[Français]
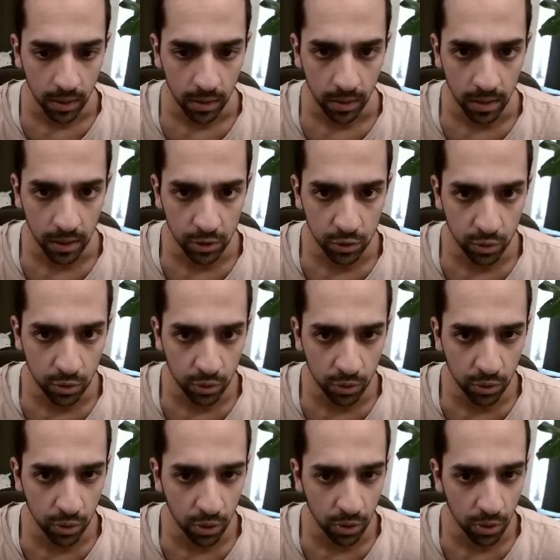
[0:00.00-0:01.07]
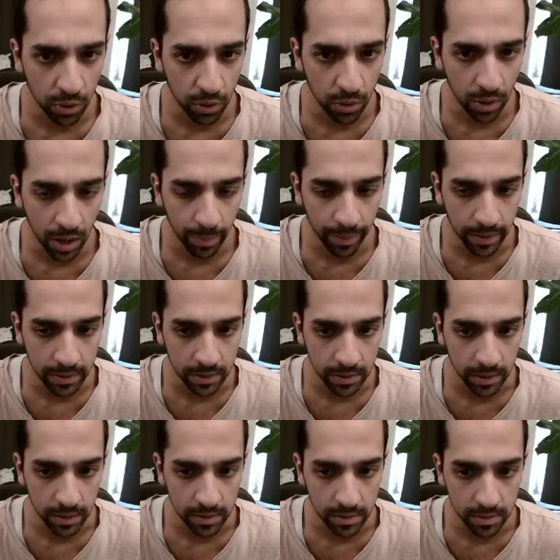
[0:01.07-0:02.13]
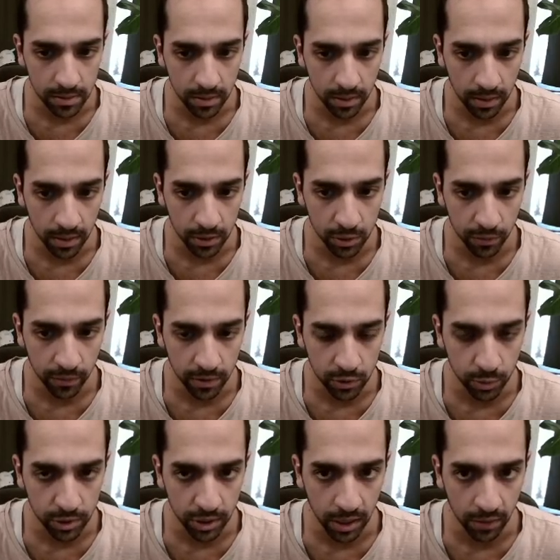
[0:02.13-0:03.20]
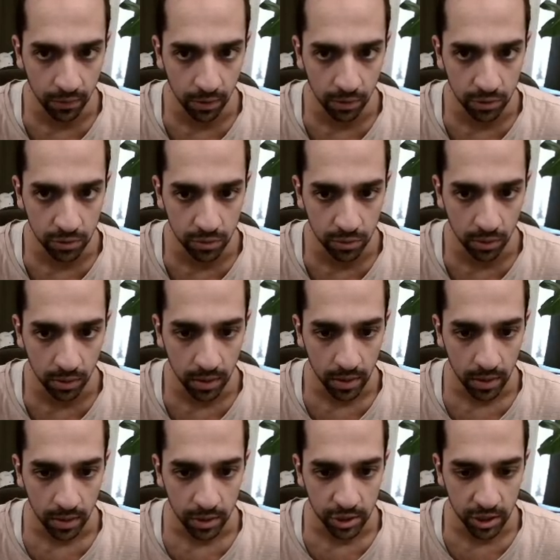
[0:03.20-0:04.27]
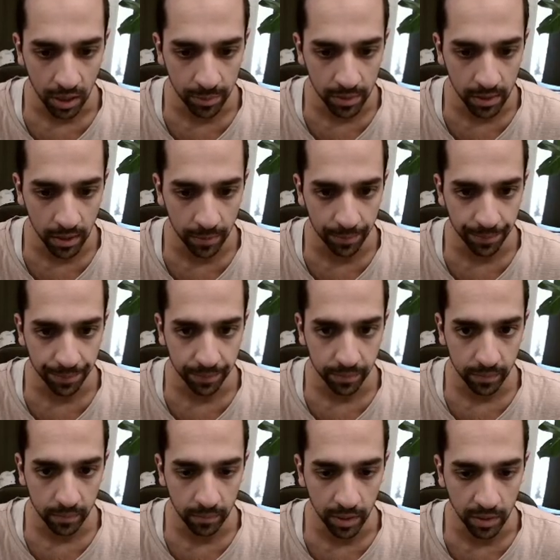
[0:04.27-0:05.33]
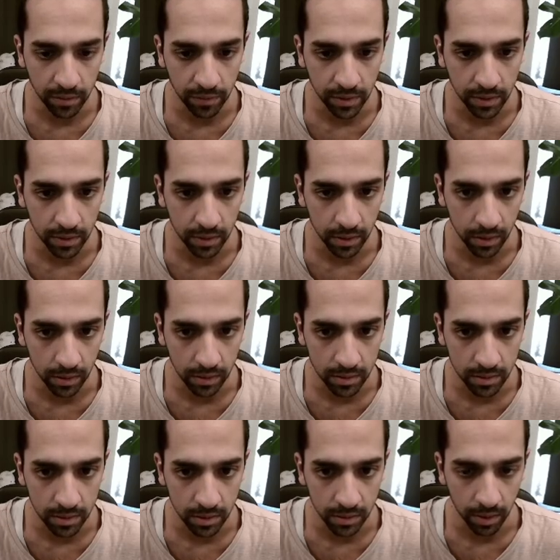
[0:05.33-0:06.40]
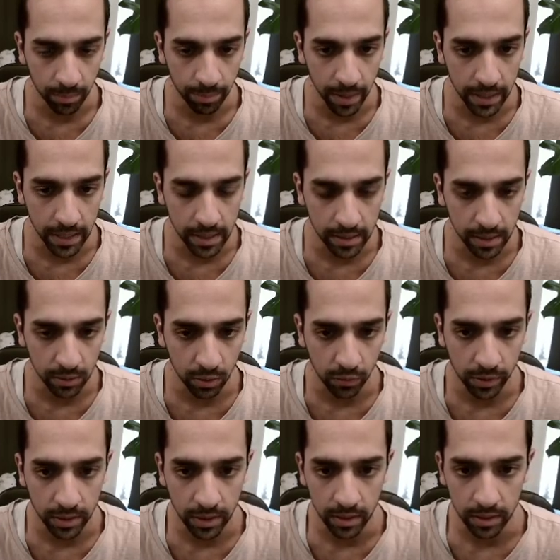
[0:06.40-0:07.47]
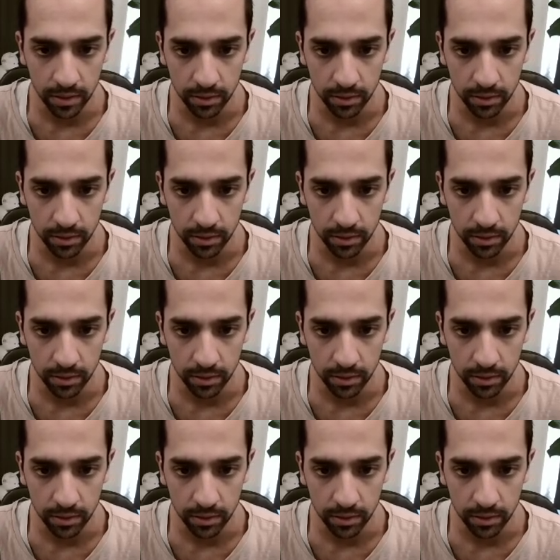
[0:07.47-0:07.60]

Là, je colle le Rapace, yes. Et là, je fais un switch à l'aveugle sur Charmina magnifique. Et c'est un baguette qui est envoyé.